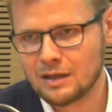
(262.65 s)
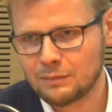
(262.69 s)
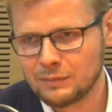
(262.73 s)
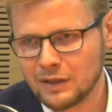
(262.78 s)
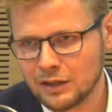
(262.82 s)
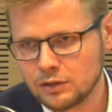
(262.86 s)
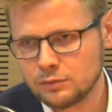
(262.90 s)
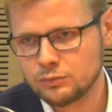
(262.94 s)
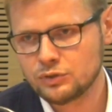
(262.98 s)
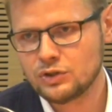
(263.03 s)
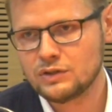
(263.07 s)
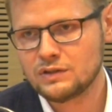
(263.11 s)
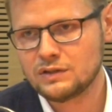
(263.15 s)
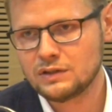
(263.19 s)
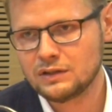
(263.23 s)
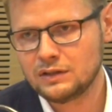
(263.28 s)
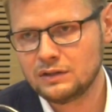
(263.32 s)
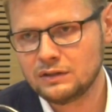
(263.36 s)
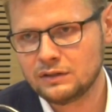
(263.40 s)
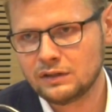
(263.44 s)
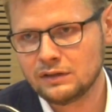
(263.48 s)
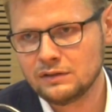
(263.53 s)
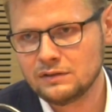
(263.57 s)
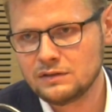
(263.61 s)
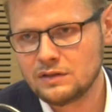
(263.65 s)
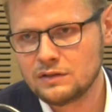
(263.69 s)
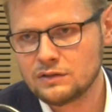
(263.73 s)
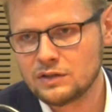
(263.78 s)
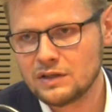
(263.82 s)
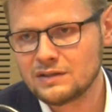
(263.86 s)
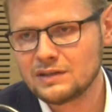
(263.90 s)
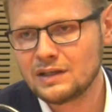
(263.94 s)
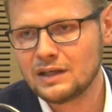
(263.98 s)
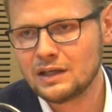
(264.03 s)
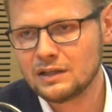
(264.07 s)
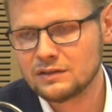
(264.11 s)
miarą czystych intencji
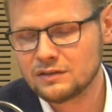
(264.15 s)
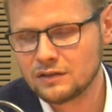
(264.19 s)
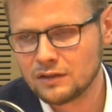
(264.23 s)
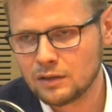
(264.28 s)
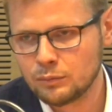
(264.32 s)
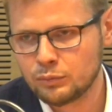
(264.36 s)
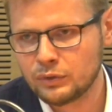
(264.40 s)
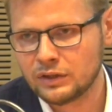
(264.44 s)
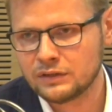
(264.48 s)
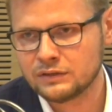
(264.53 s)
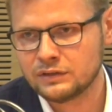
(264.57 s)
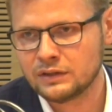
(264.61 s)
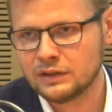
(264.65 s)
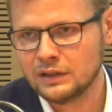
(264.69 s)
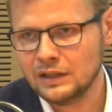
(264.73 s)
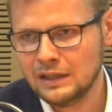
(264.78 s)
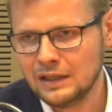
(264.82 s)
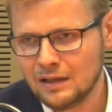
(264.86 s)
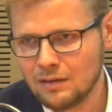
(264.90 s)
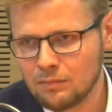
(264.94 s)
jest reakcja na błędy.